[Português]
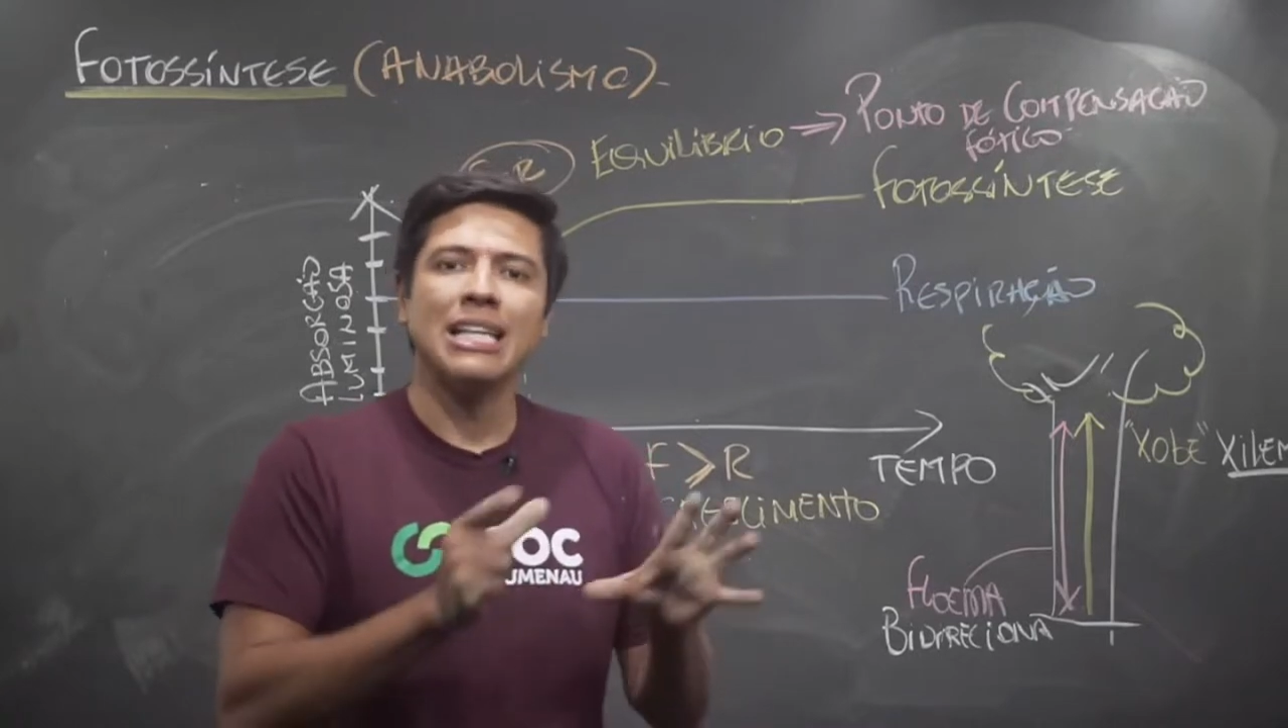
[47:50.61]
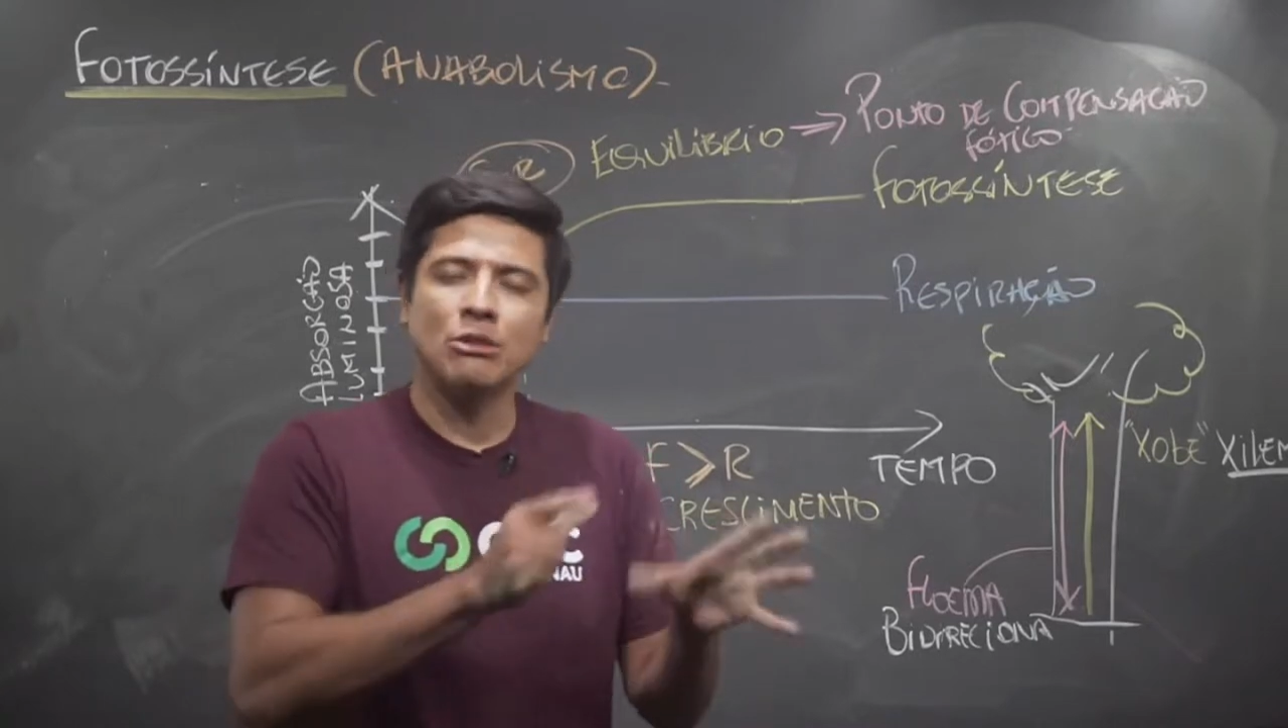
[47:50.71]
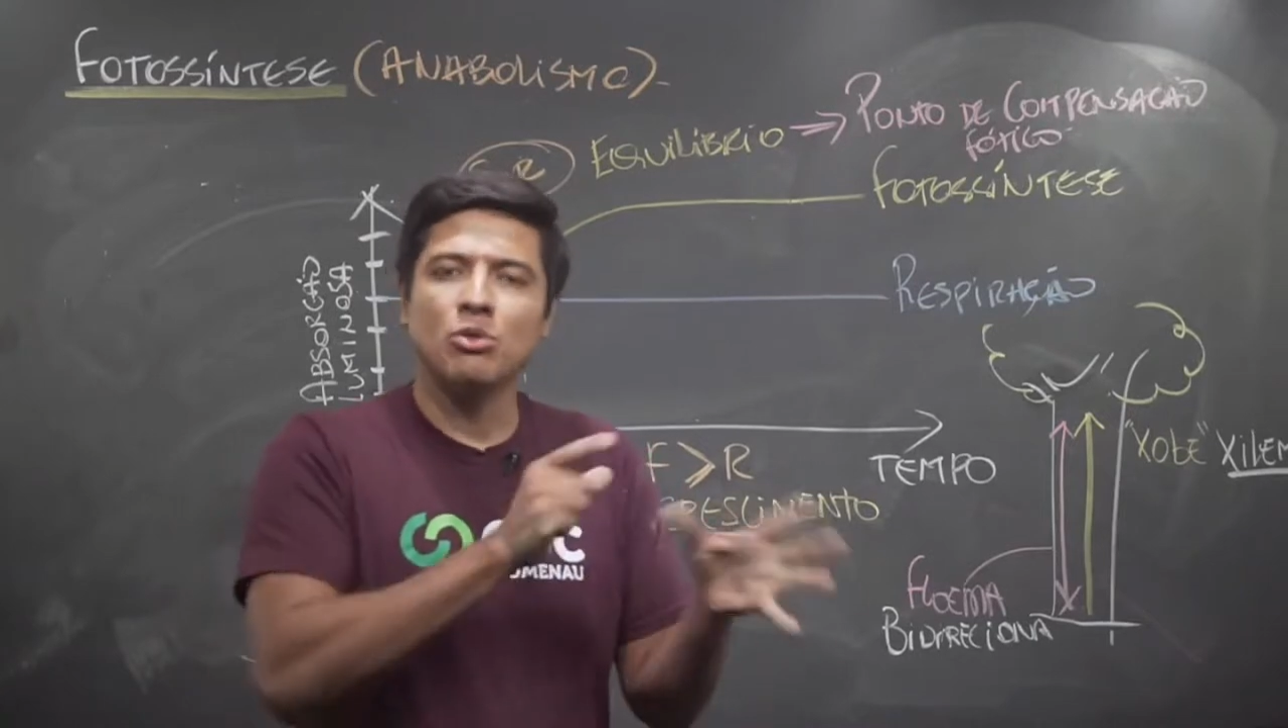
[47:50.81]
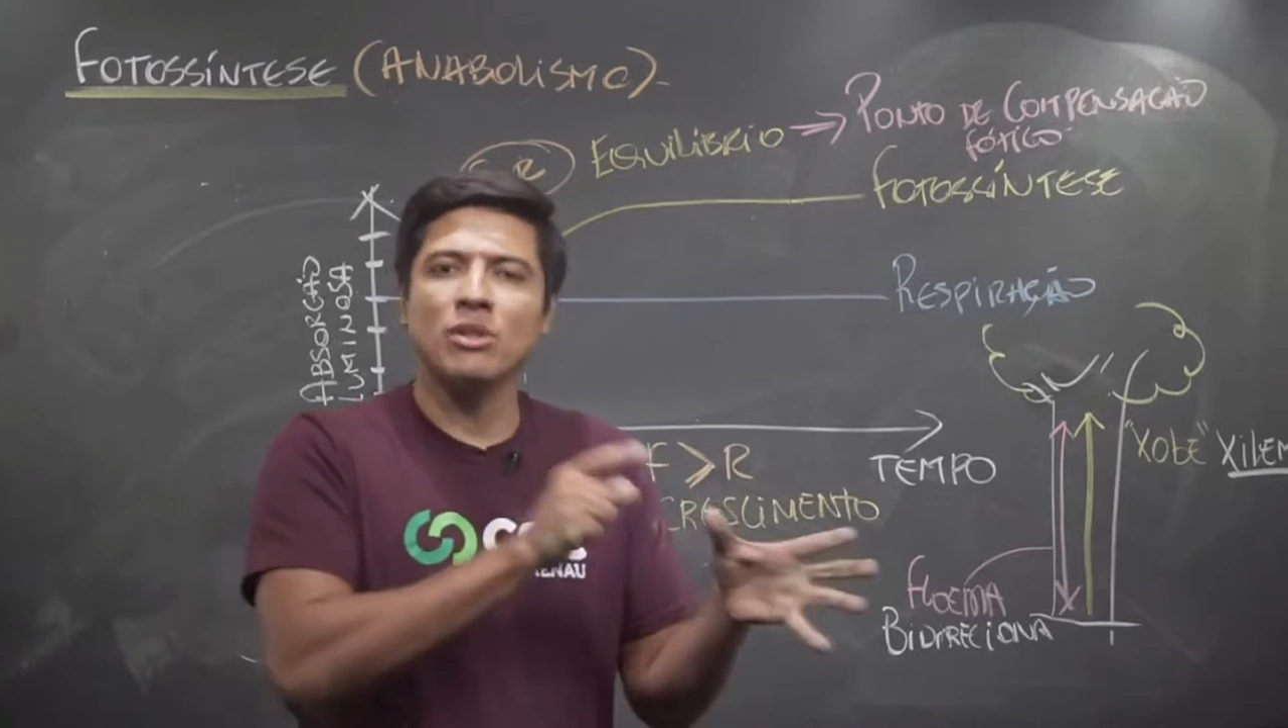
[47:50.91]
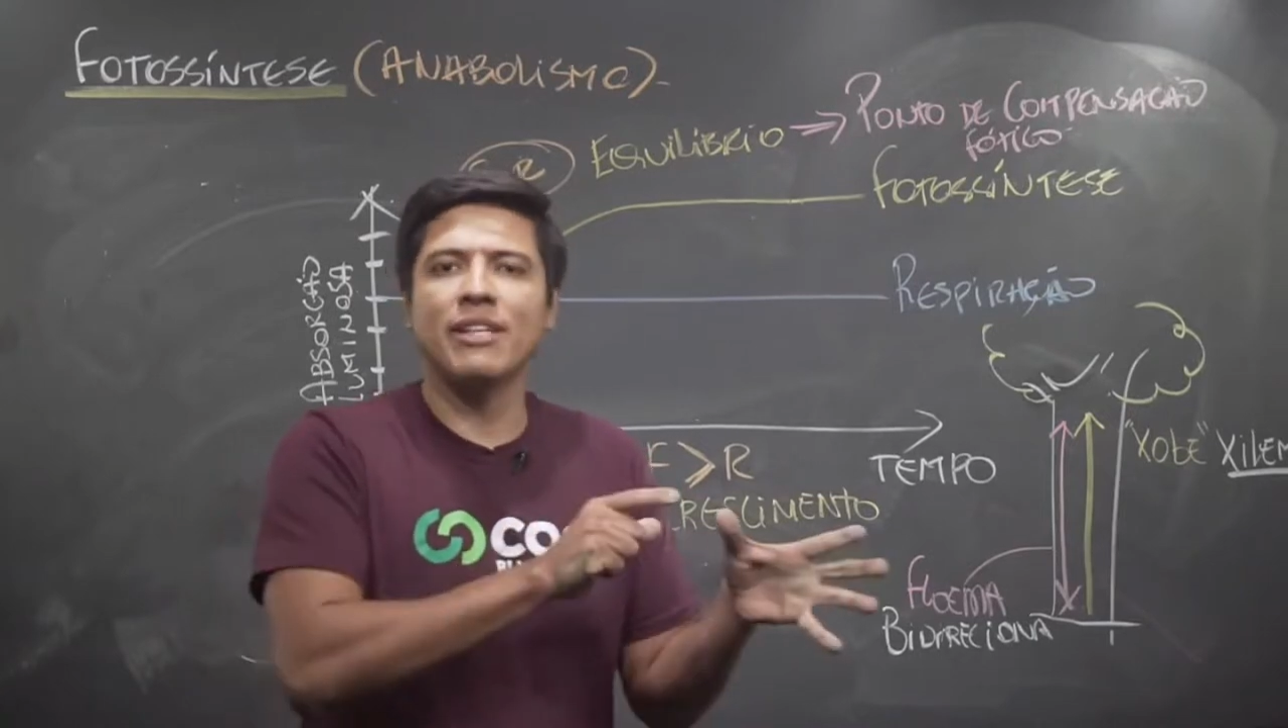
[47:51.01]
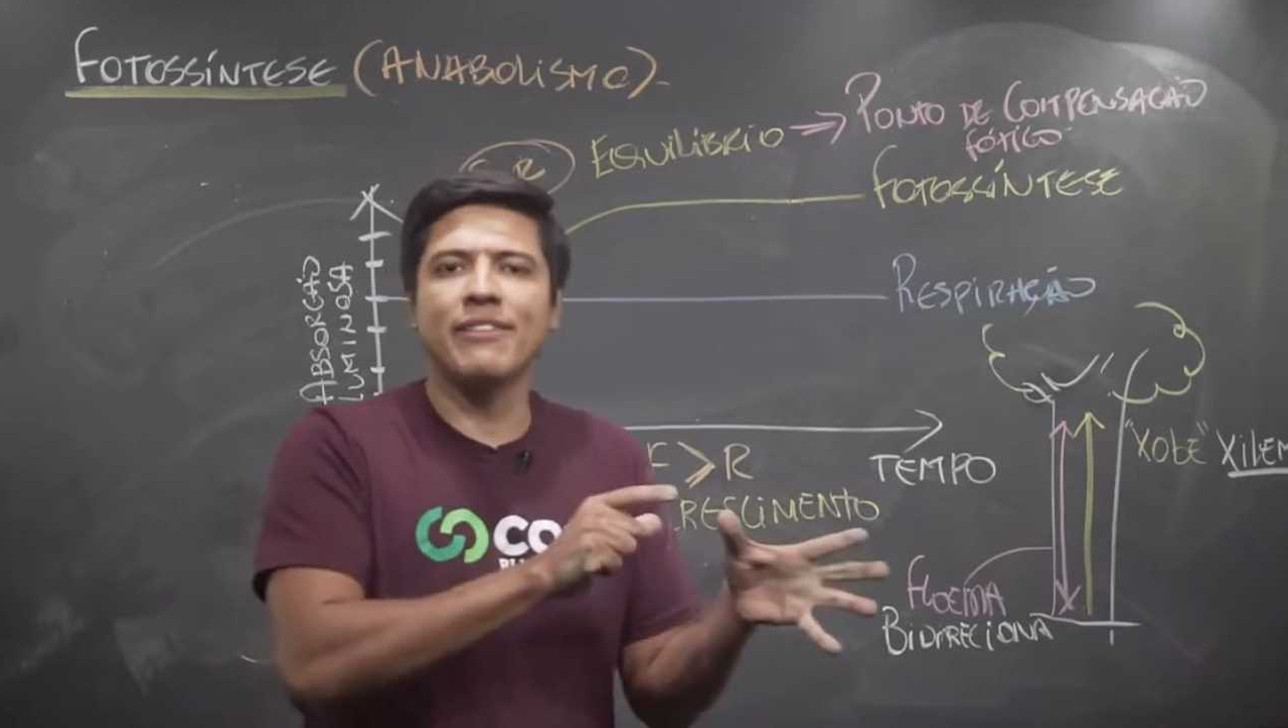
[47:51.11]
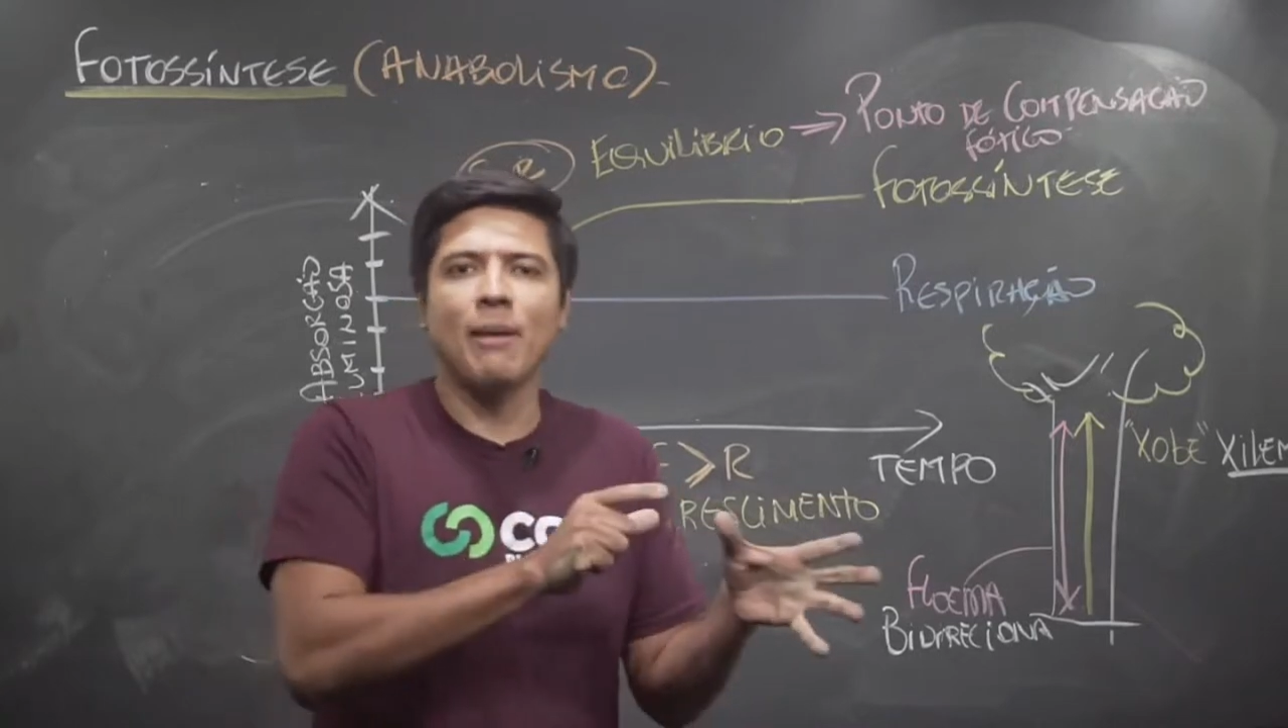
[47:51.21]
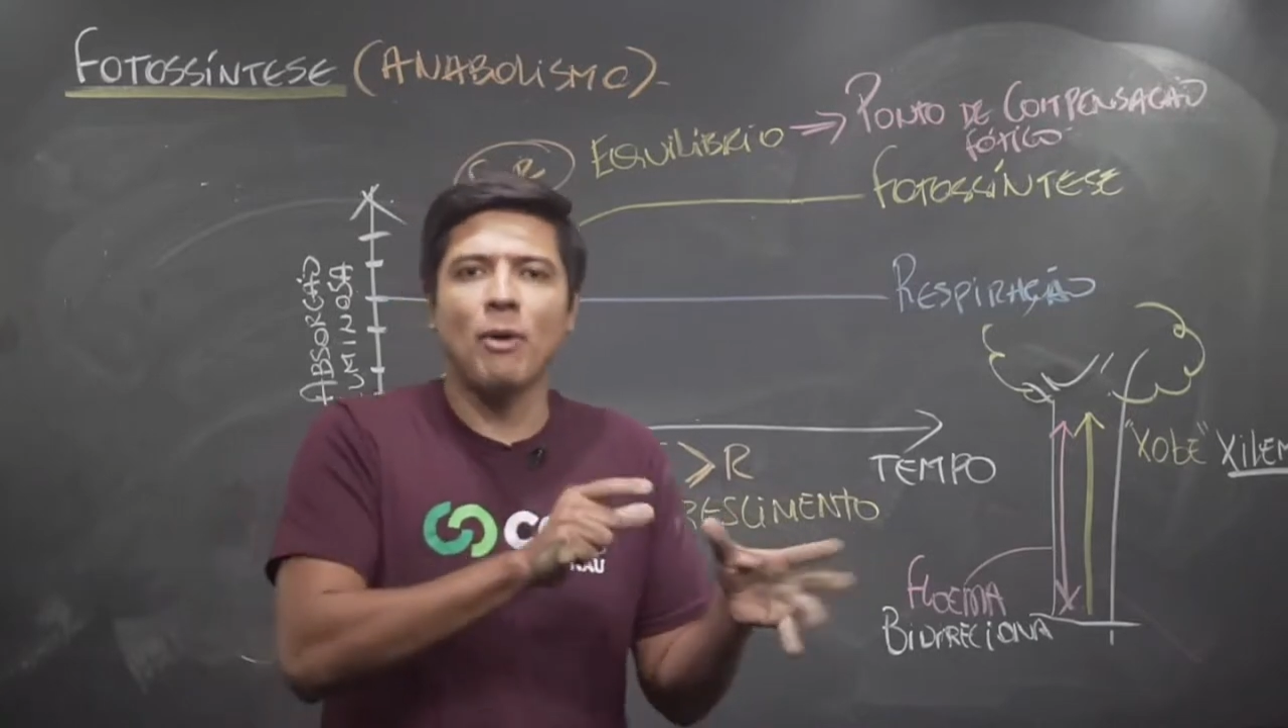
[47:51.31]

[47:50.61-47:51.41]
na sua seiva